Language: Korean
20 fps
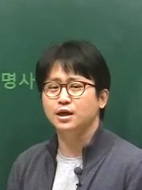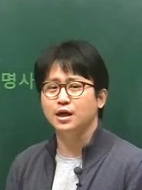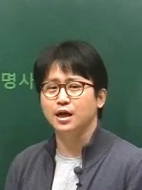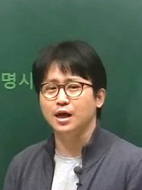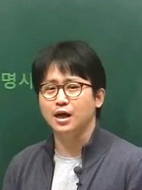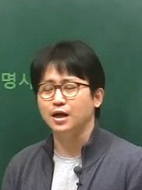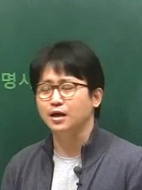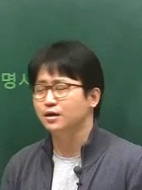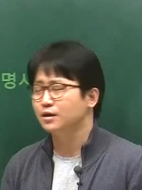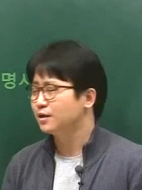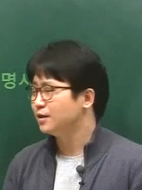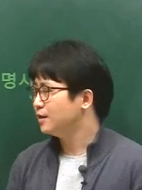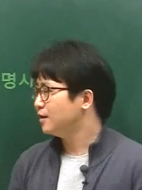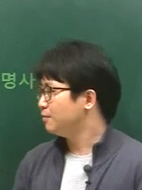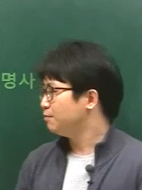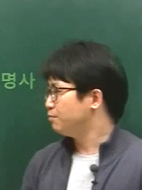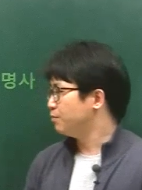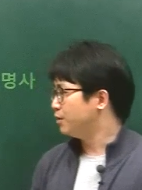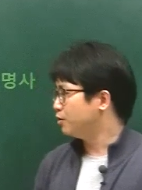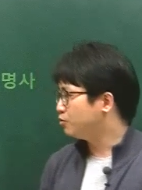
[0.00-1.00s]
생각.
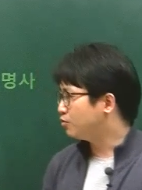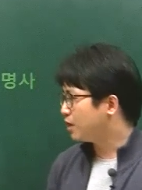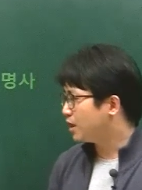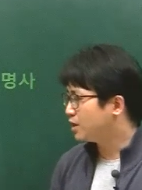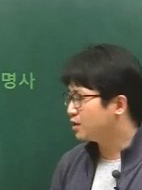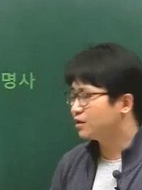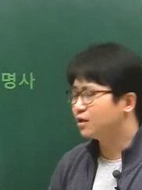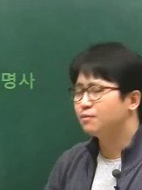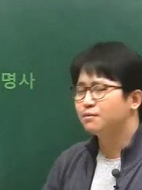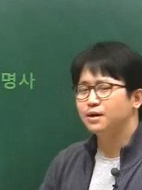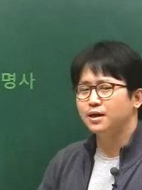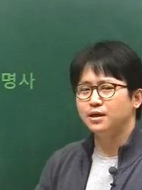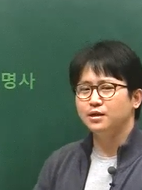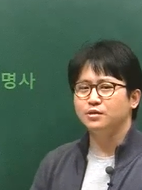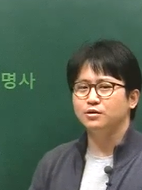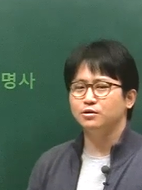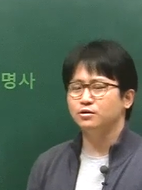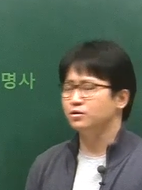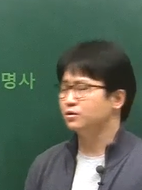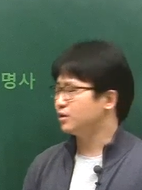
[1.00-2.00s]
미국 아이들의
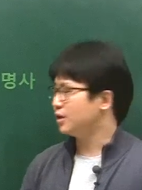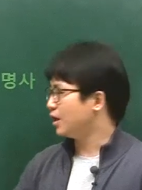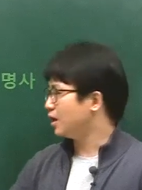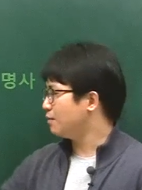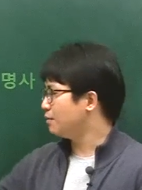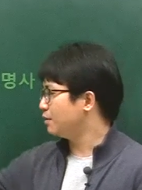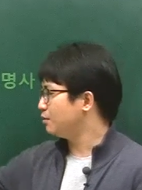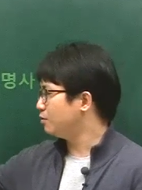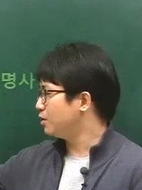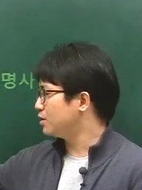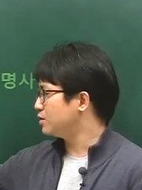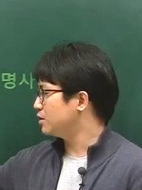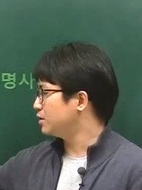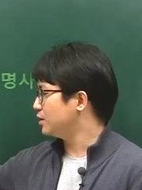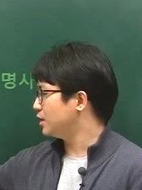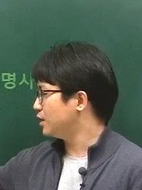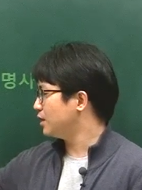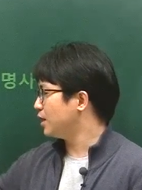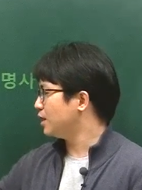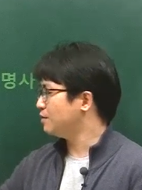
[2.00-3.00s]
마인드로는 내가 미국에 있을
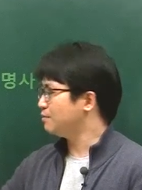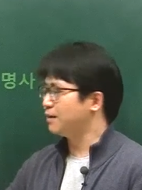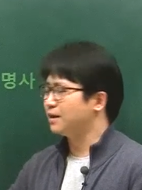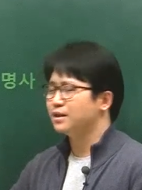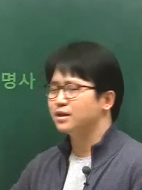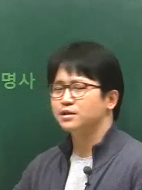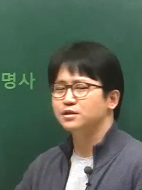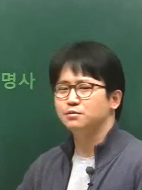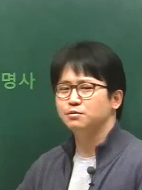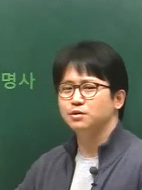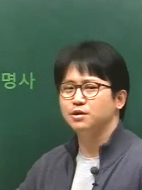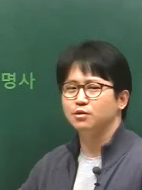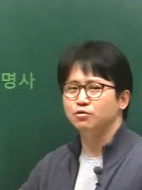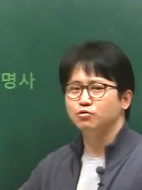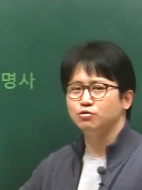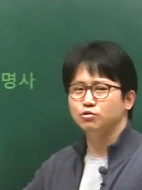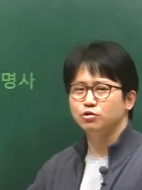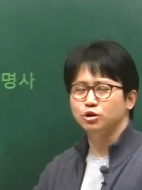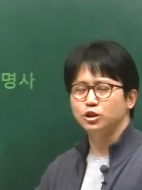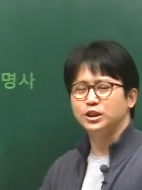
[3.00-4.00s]
때 나는 만났습니다.
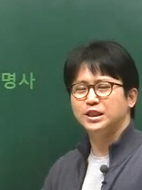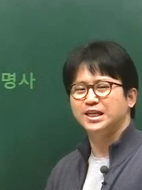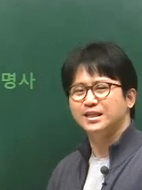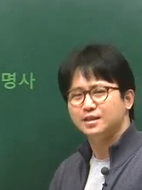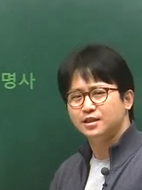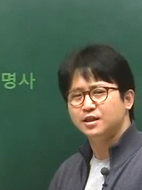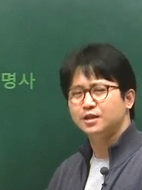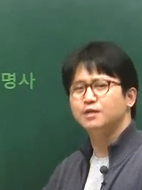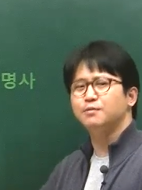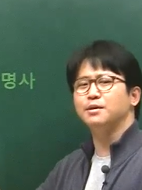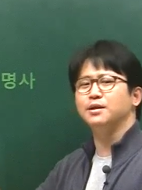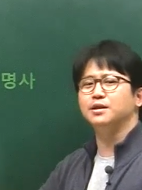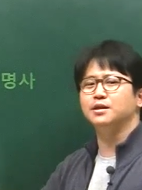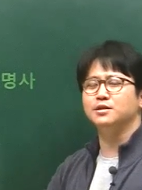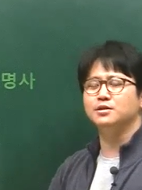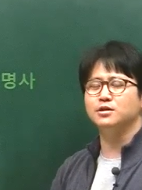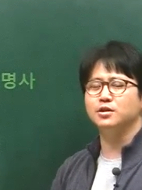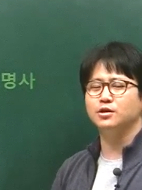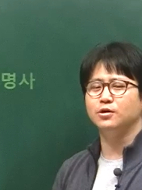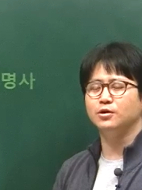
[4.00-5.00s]
누구를? 팅팅을
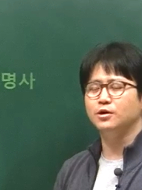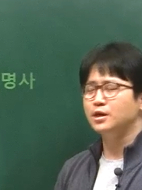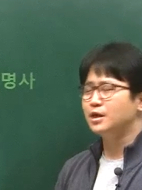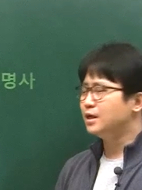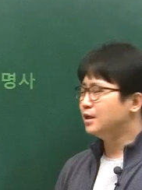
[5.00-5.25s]
만났어요.